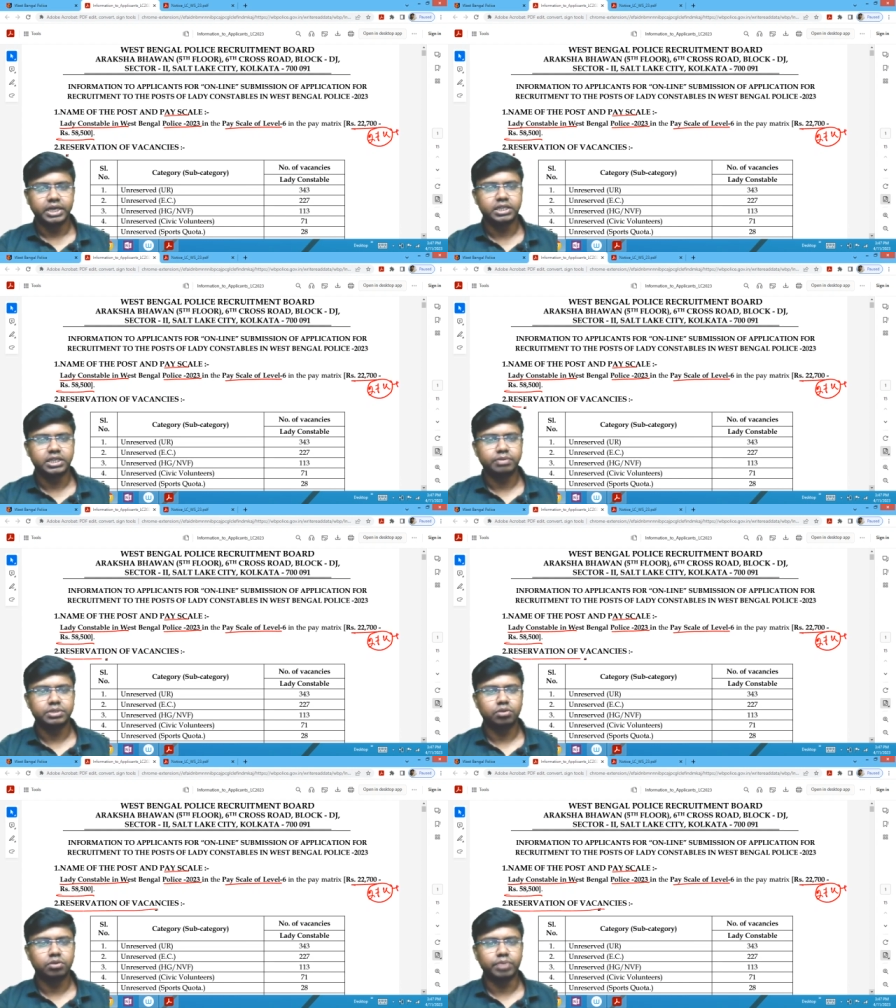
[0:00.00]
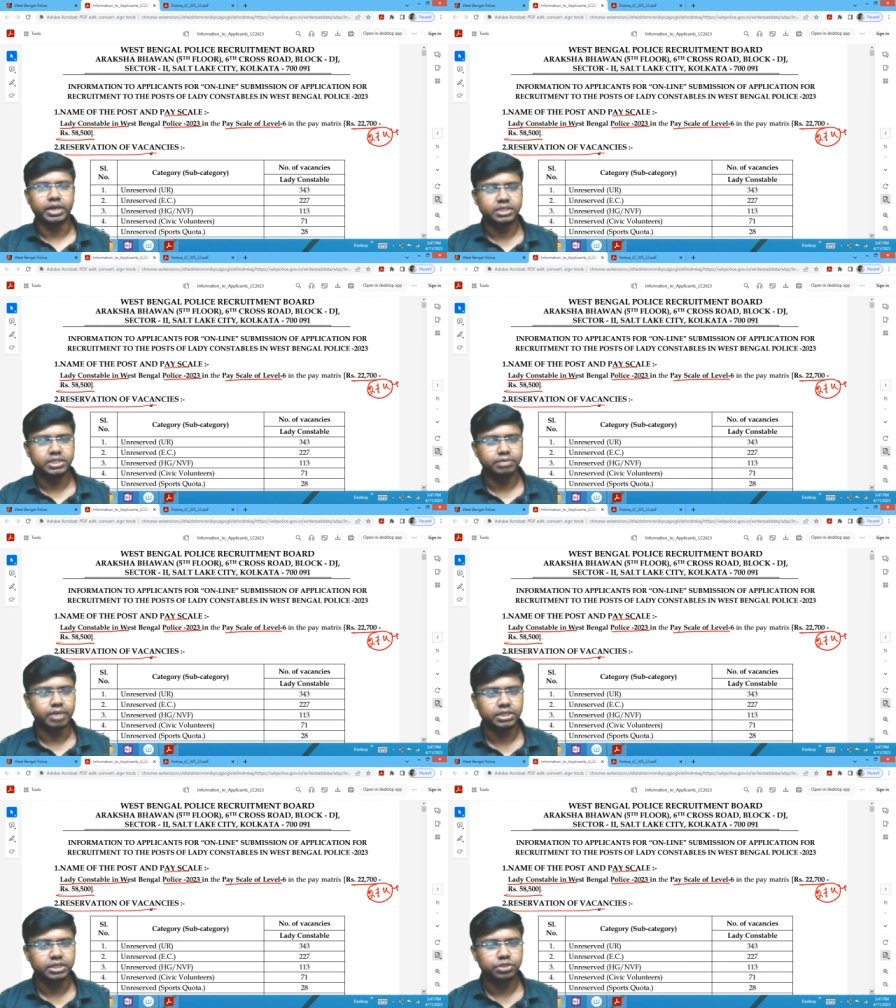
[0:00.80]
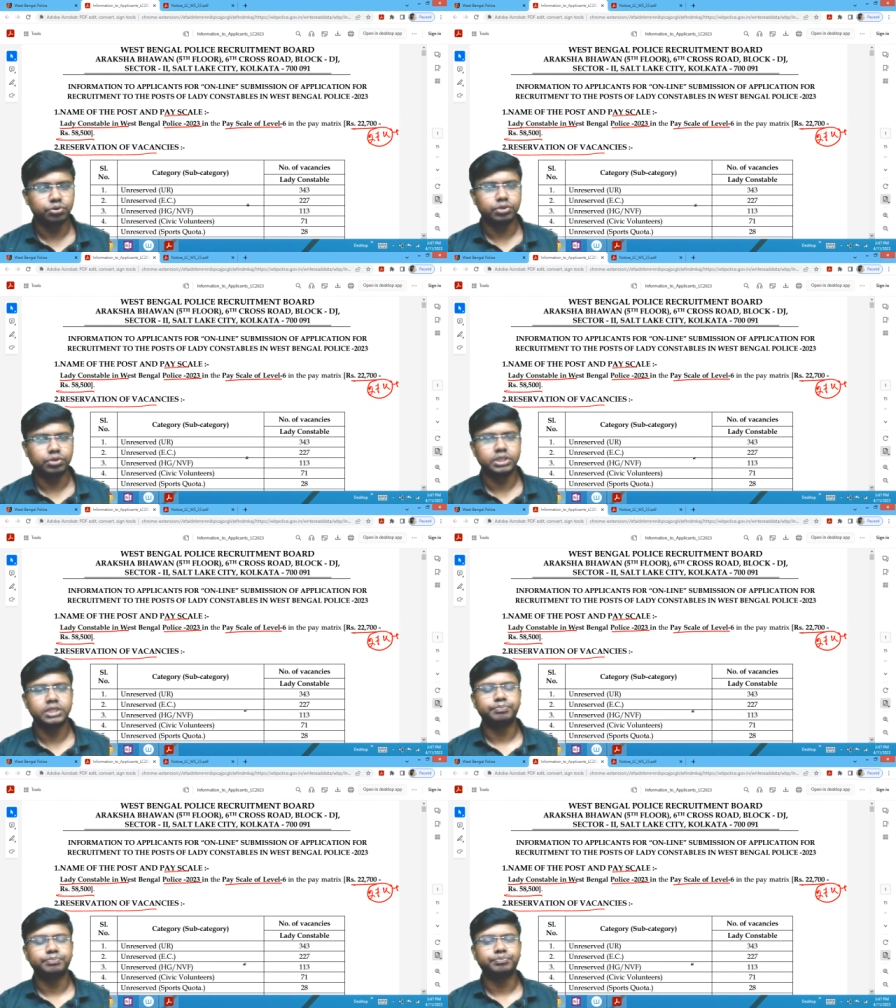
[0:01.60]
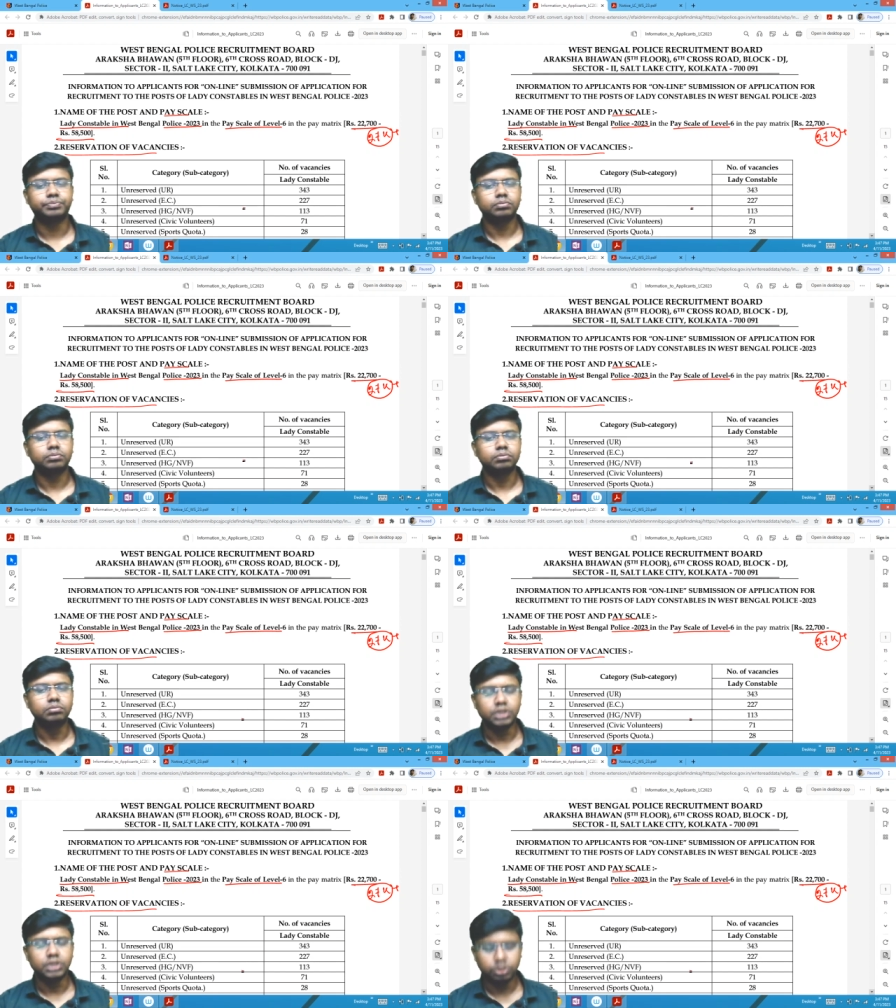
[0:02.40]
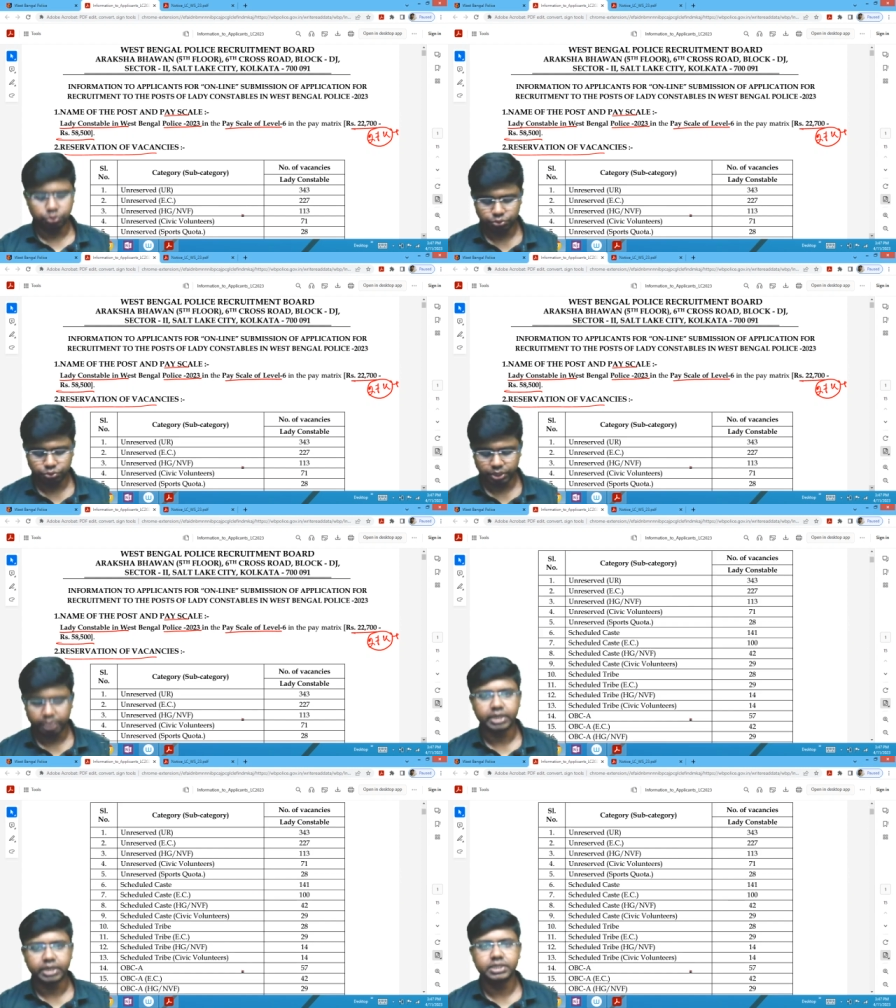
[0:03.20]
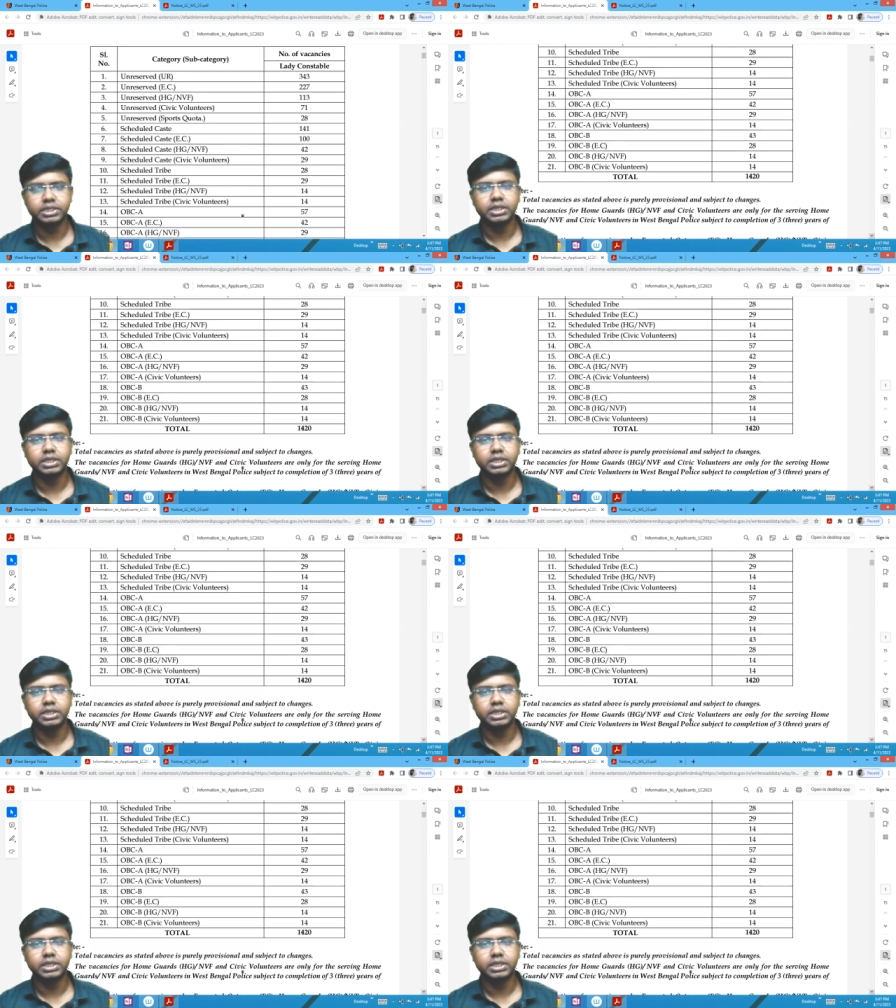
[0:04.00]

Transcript: রিজার্ভেশন অফ ভ্যাকেন্সি ভ্যাকেন্সি কত আছে তো টোটাল ভ্যাকেন্সি